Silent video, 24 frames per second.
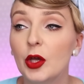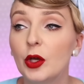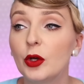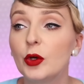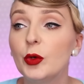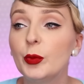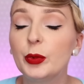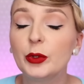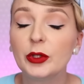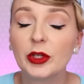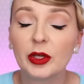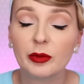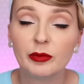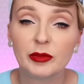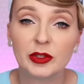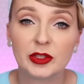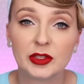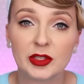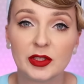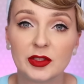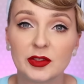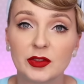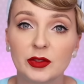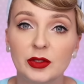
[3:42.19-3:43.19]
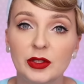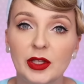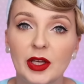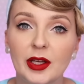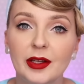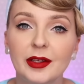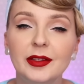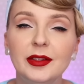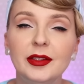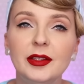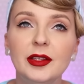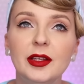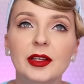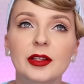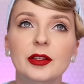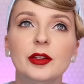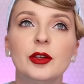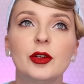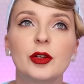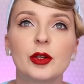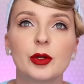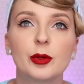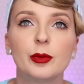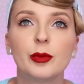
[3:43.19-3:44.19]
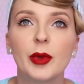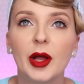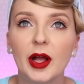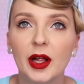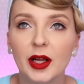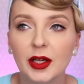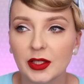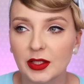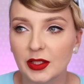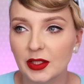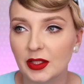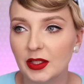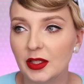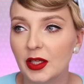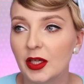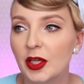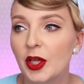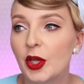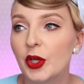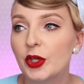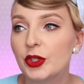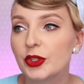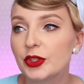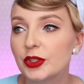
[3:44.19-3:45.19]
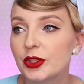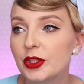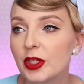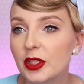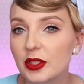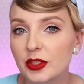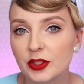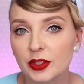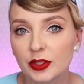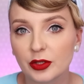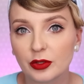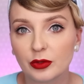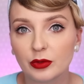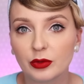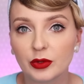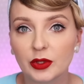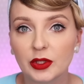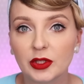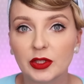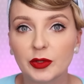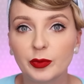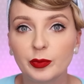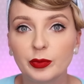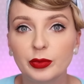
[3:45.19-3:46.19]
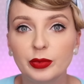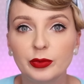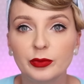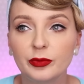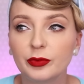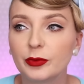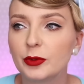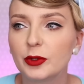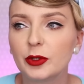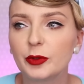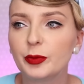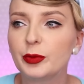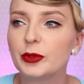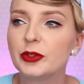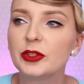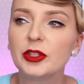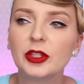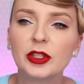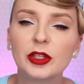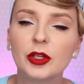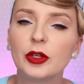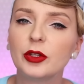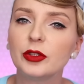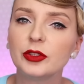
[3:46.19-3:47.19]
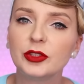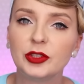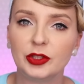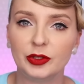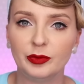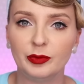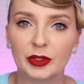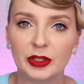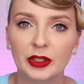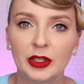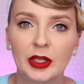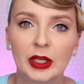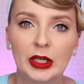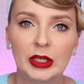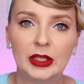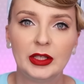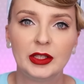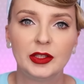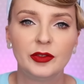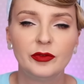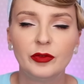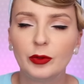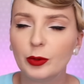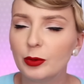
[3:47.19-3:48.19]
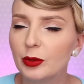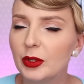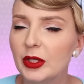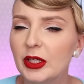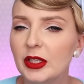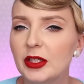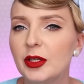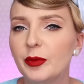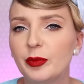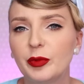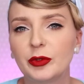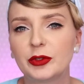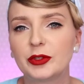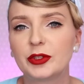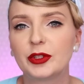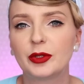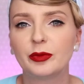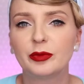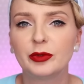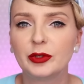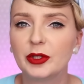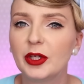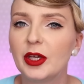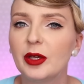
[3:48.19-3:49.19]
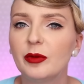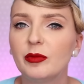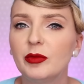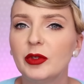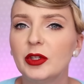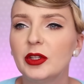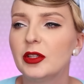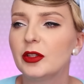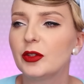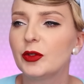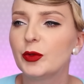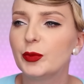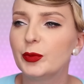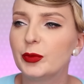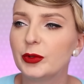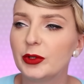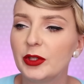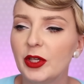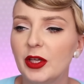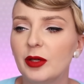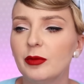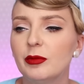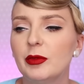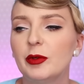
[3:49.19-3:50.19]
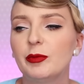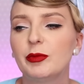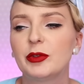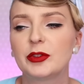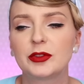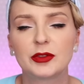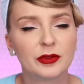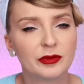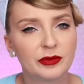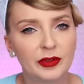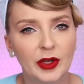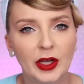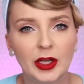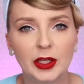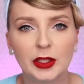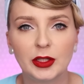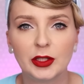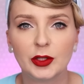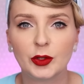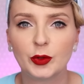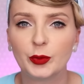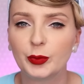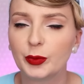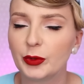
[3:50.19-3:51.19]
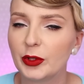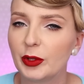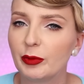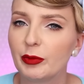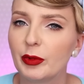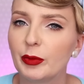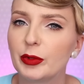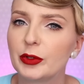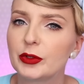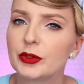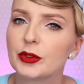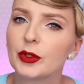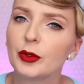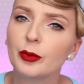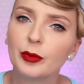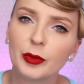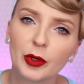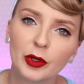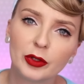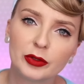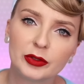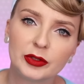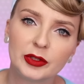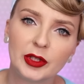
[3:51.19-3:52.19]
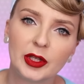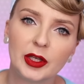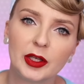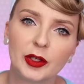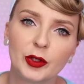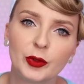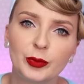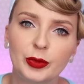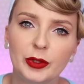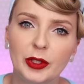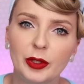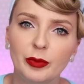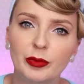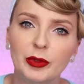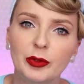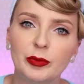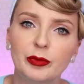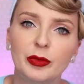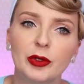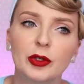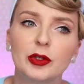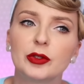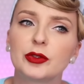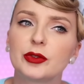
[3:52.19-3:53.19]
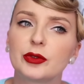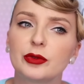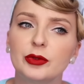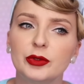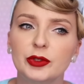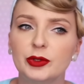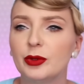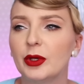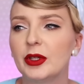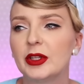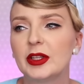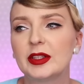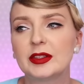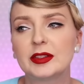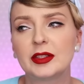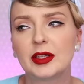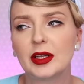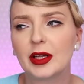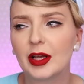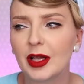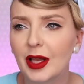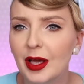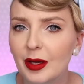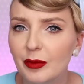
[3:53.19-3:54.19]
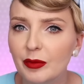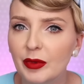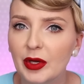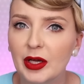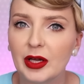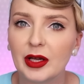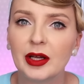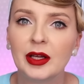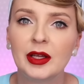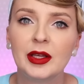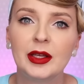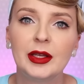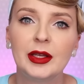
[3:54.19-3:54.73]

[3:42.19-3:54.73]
Kupujemy często jak nienormalni rzeczy, których w których później nie chodzimy i w ogóle ich nie potrzebujemy, kupujemy, bo są fajne, kupujemy, bo są modne, kupujemy, bo skusiła nas reklama,